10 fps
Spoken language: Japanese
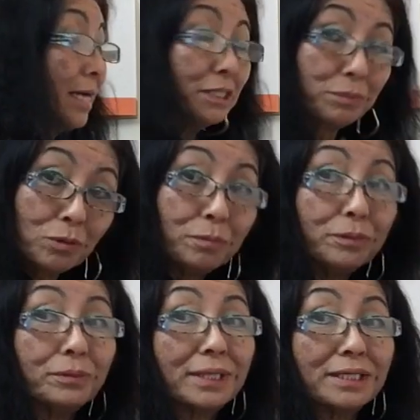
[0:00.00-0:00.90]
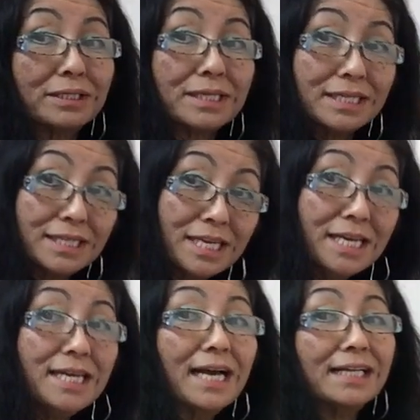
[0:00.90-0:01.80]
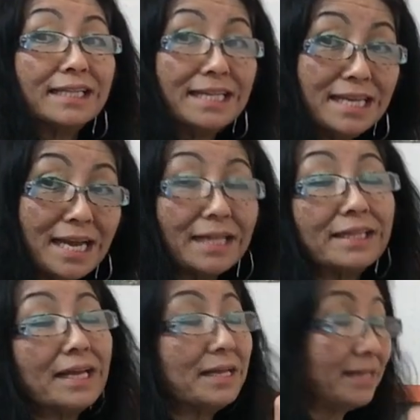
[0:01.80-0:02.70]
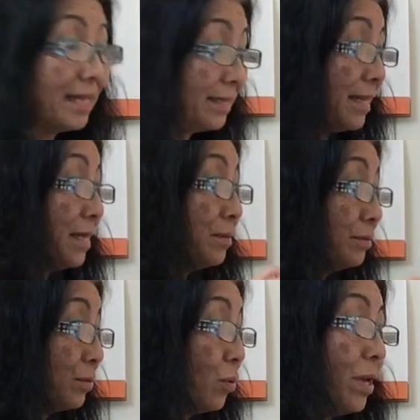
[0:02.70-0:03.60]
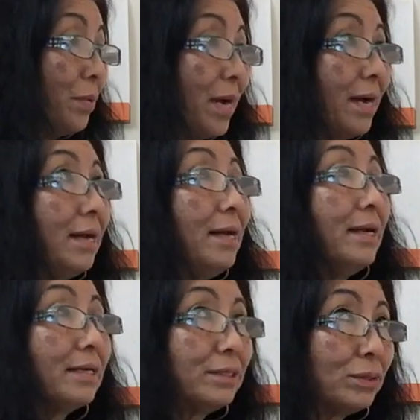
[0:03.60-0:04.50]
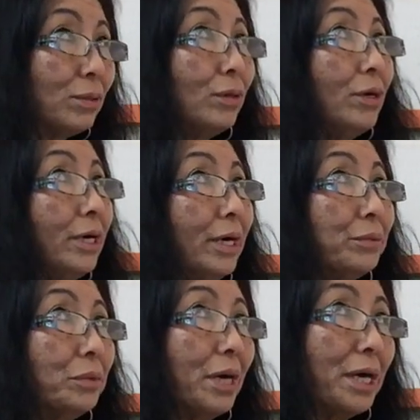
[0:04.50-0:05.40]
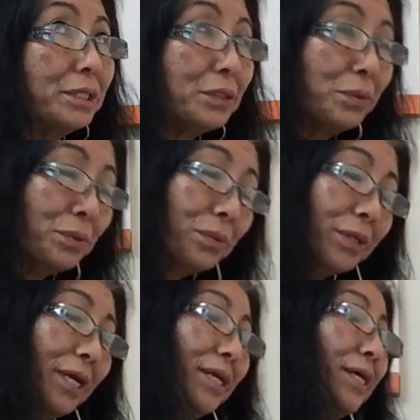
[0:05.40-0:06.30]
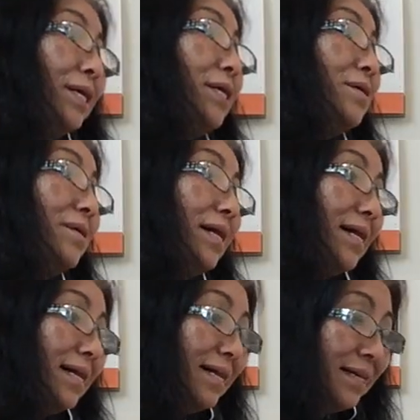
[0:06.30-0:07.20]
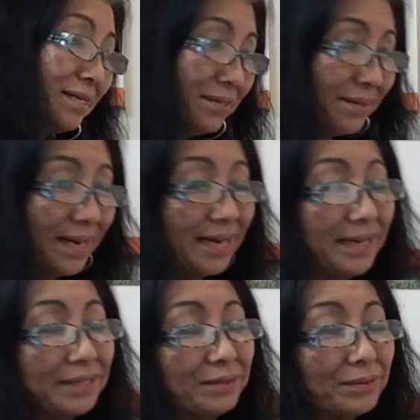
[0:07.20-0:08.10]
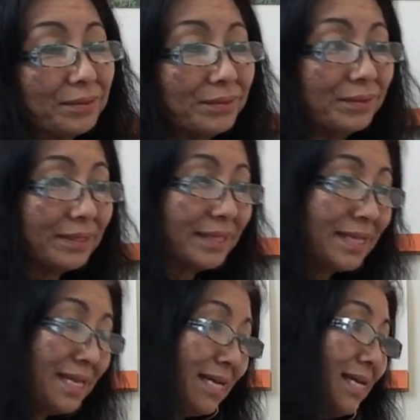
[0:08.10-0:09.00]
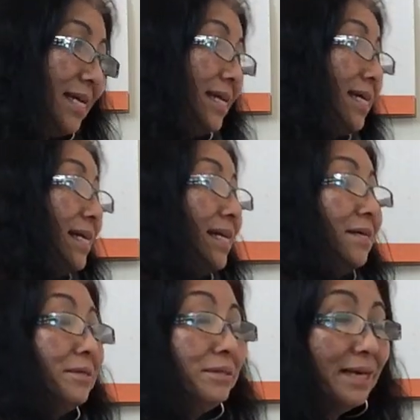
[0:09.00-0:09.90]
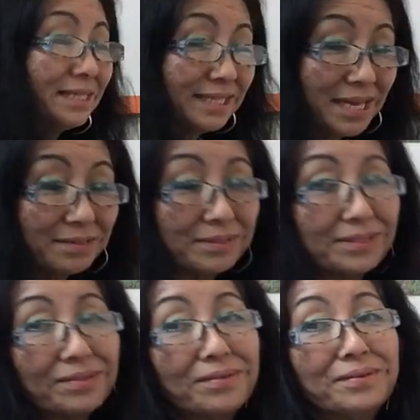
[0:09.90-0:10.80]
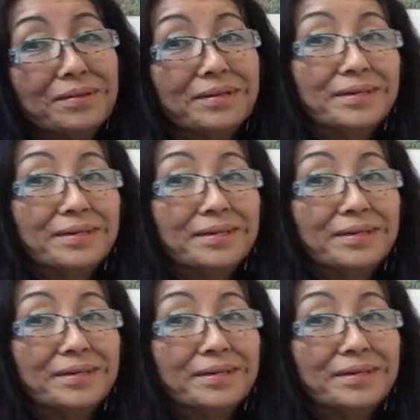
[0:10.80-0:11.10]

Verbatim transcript: 8分符2つにティーヤンティーヤンってなっているこれはきっとあの赤ちゃんをこうねゆらゆらとティー揺らしてるその